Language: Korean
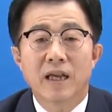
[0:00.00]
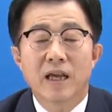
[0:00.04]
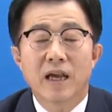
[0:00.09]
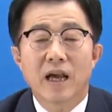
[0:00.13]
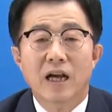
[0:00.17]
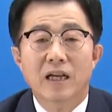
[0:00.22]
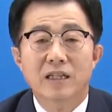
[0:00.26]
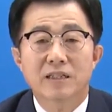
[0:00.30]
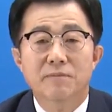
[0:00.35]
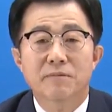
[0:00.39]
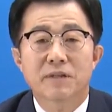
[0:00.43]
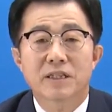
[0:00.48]

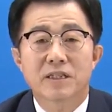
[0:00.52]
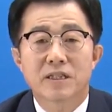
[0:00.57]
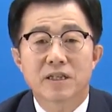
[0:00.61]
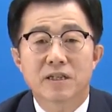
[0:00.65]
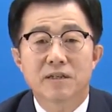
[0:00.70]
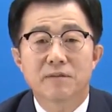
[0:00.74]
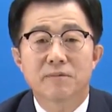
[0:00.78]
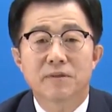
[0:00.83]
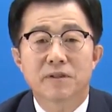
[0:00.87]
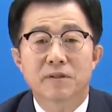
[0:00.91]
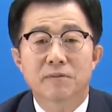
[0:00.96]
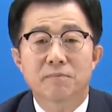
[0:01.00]
하지만
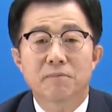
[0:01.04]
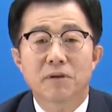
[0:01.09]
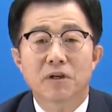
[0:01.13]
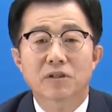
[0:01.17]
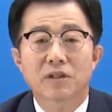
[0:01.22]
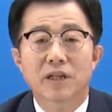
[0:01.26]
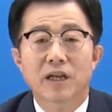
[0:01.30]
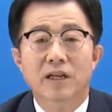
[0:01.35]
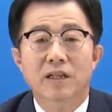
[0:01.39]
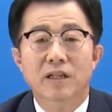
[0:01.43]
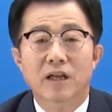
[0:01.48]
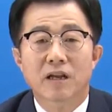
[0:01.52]
지금은
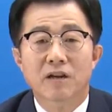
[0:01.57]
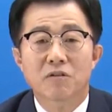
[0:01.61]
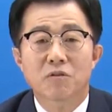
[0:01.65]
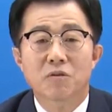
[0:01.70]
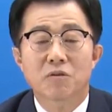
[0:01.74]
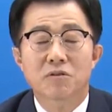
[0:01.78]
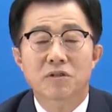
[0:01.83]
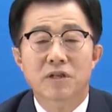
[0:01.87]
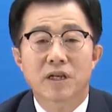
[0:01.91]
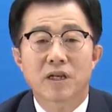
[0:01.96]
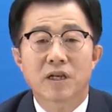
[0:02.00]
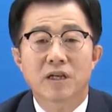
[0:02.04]
평택의 다른
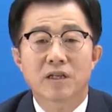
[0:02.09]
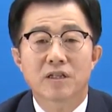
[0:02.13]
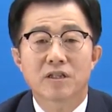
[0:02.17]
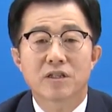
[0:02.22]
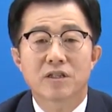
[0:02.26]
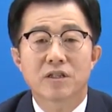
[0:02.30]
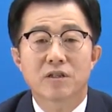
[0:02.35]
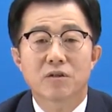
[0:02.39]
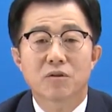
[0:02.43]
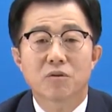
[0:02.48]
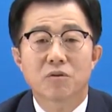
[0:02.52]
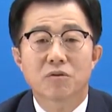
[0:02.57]
곳에
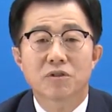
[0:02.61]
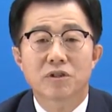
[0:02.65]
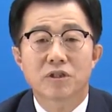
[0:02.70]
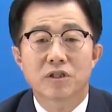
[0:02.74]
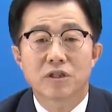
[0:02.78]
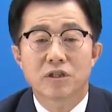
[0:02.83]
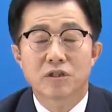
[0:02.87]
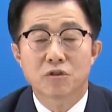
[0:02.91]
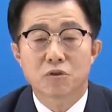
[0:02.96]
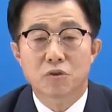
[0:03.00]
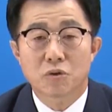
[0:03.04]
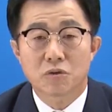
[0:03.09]

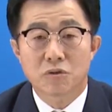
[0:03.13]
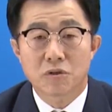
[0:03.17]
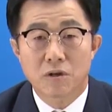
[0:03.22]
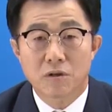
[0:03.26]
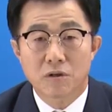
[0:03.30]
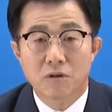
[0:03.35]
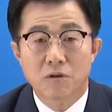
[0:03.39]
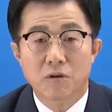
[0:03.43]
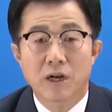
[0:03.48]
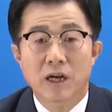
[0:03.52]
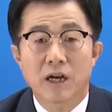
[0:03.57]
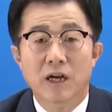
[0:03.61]
신도시
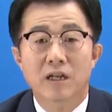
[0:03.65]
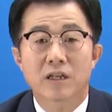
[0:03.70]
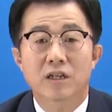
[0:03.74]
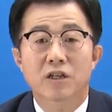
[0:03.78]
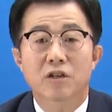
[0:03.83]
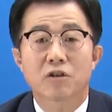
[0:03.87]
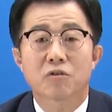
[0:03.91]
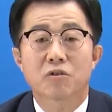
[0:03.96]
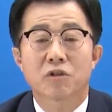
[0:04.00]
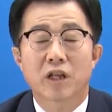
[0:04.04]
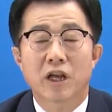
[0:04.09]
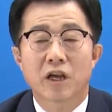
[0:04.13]
조성과
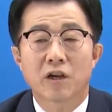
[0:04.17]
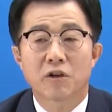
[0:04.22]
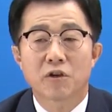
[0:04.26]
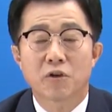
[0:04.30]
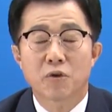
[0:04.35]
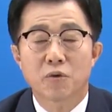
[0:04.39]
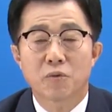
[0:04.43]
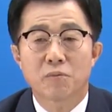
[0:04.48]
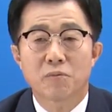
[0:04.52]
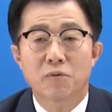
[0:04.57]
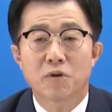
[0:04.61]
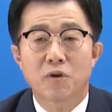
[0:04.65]
그리고
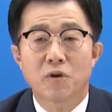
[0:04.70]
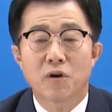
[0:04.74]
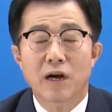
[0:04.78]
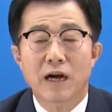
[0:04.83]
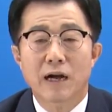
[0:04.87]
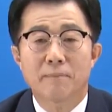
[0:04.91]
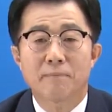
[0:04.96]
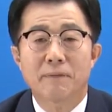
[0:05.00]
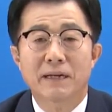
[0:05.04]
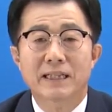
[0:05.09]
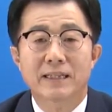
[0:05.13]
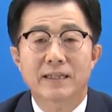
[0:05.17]
대규모
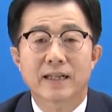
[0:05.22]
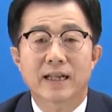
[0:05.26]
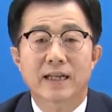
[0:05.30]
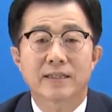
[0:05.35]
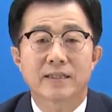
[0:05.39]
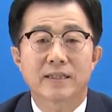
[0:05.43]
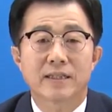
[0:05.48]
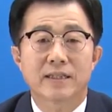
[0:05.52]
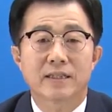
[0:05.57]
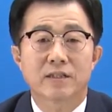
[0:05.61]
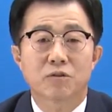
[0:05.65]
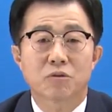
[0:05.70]
아파트
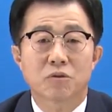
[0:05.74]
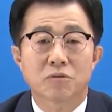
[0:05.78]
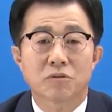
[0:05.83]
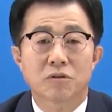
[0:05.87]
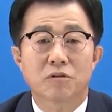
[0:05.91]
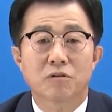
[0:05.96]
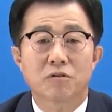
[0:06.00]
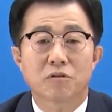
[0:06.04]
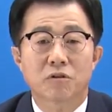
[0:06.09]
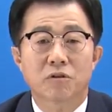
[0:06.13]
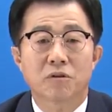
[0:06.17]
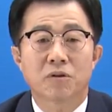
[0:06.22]
단지
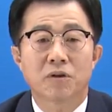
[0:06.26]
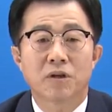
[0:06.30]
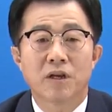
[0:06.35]
조성으로